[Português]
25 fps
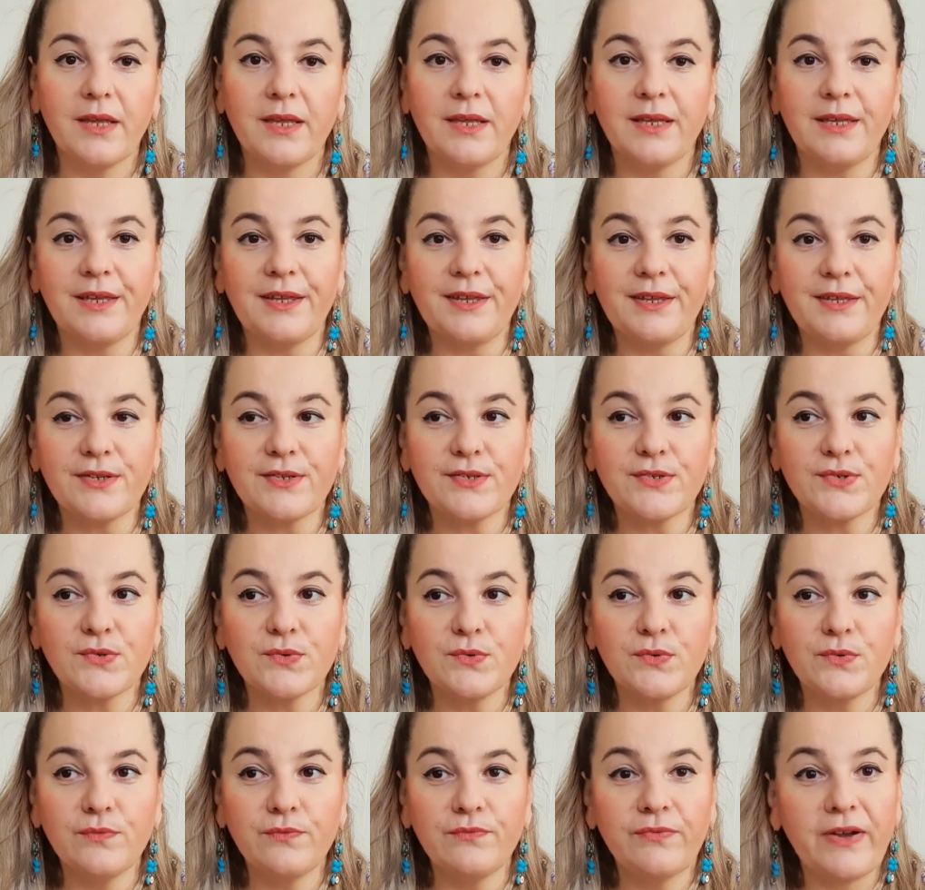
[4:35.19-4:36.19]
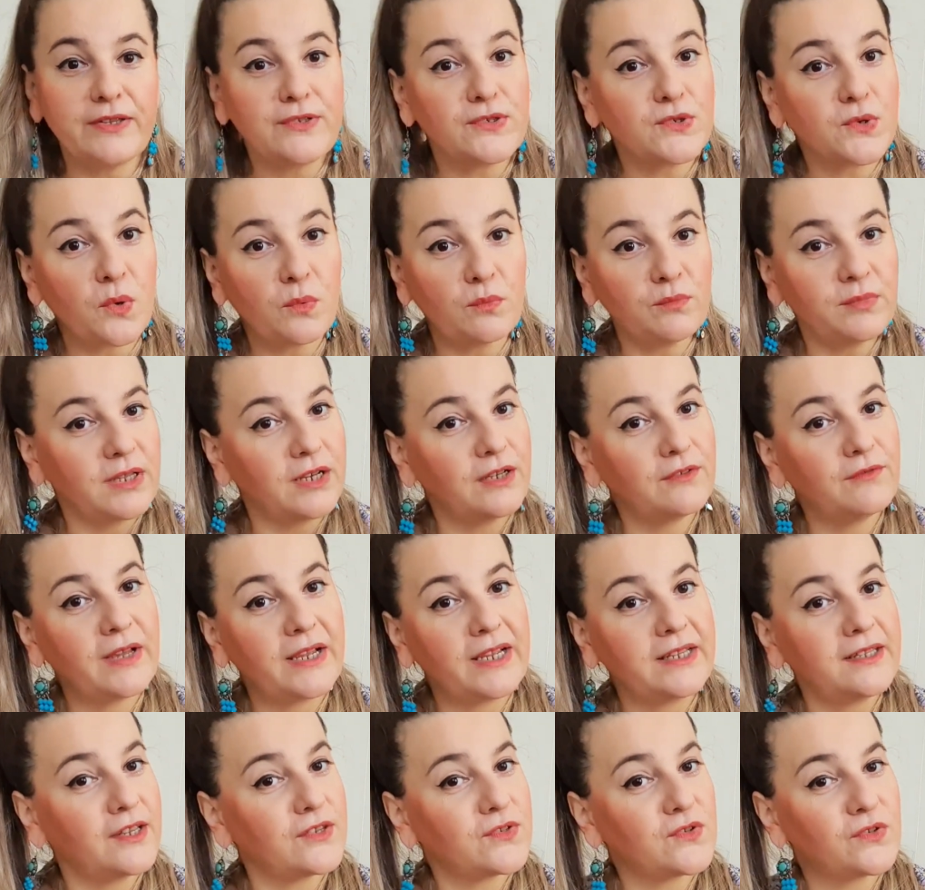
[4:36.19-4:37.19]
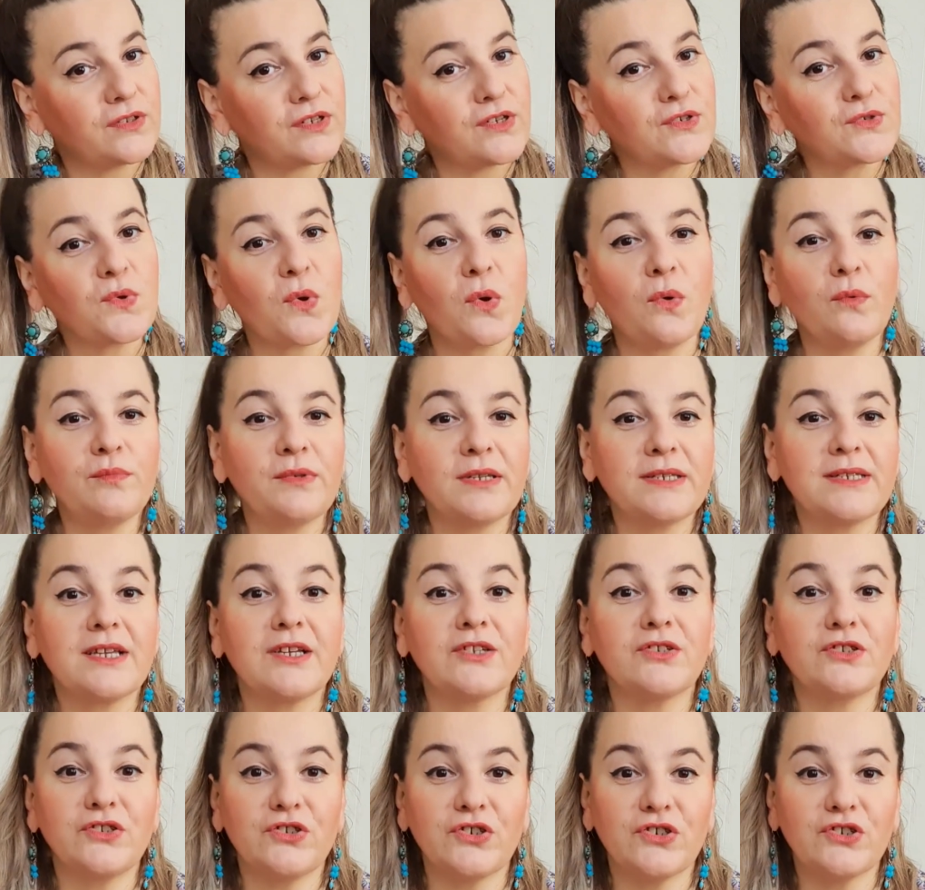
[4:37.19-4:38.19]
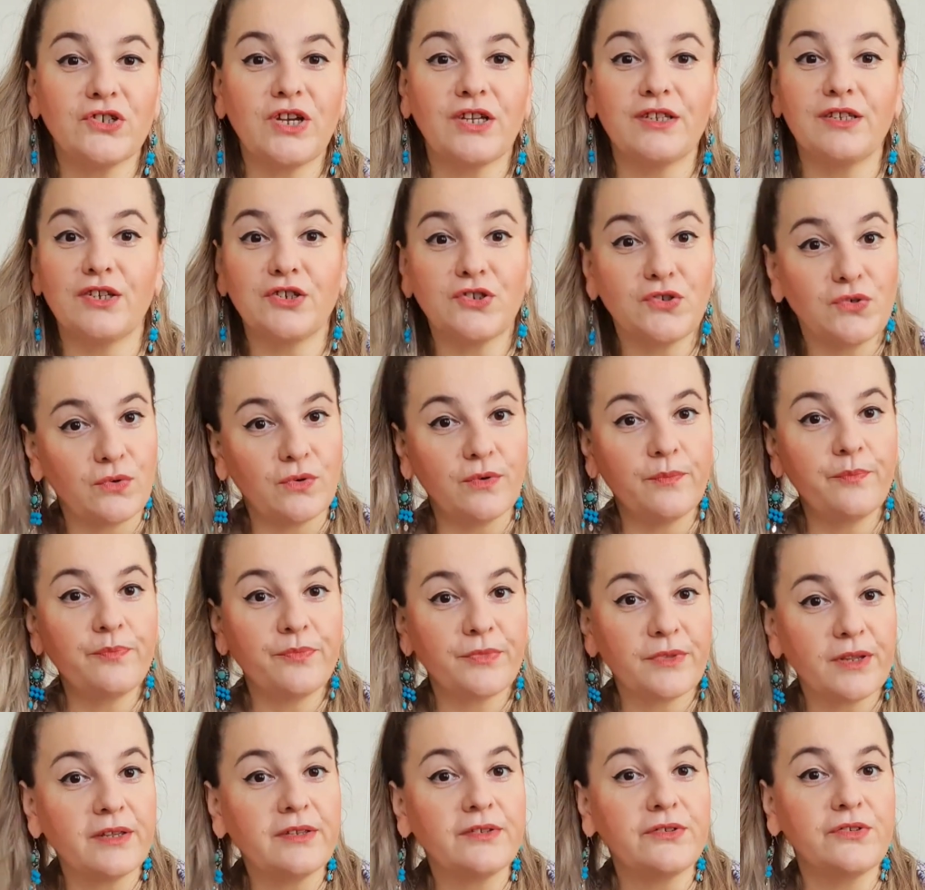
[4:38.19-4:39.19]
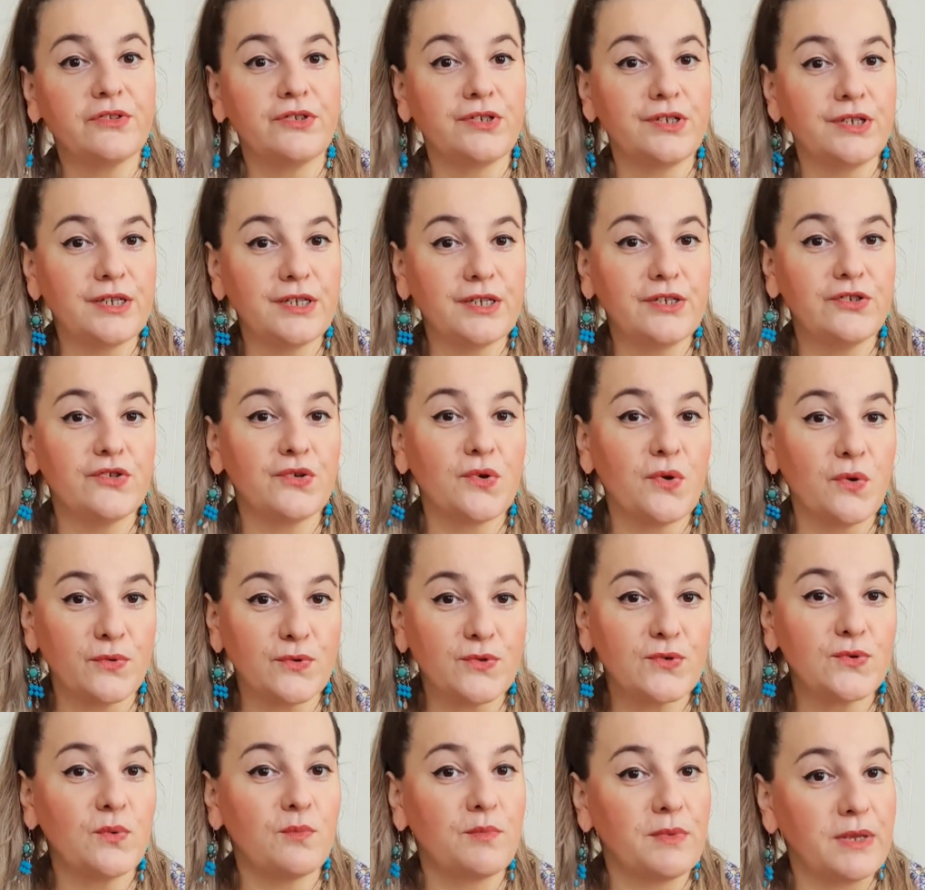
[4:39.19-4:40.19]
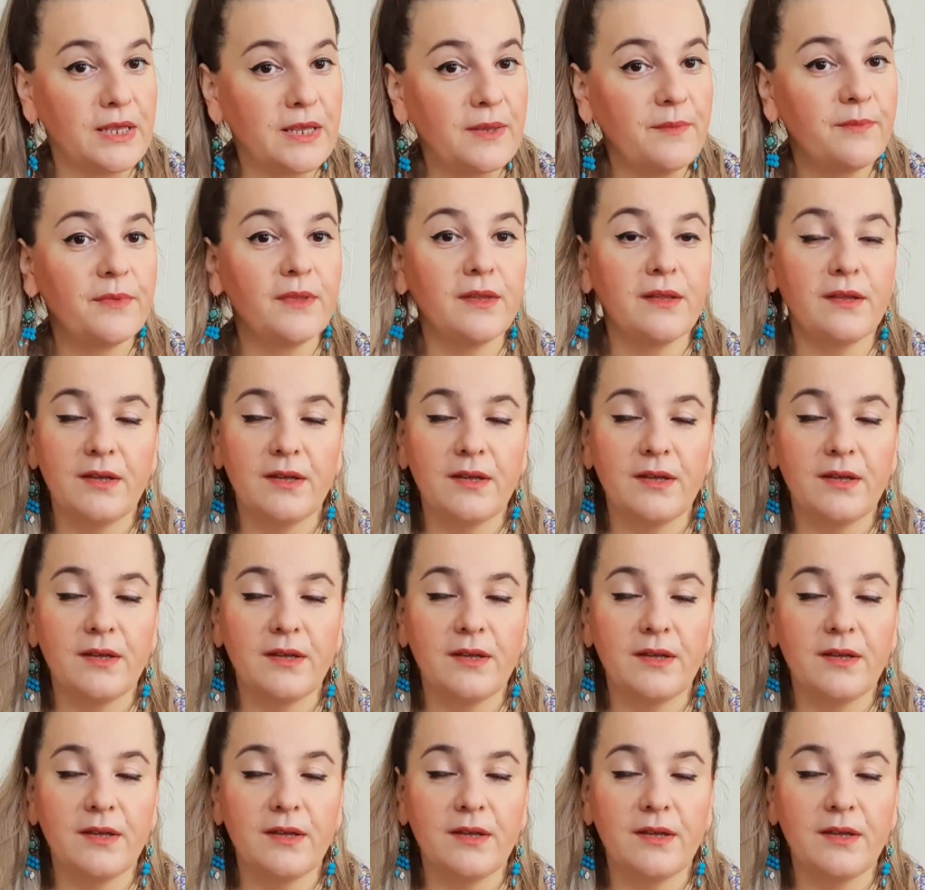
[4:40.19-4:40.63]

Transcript: E isso vai descontando aí das outras contas que a gente já deixou de, de consumir.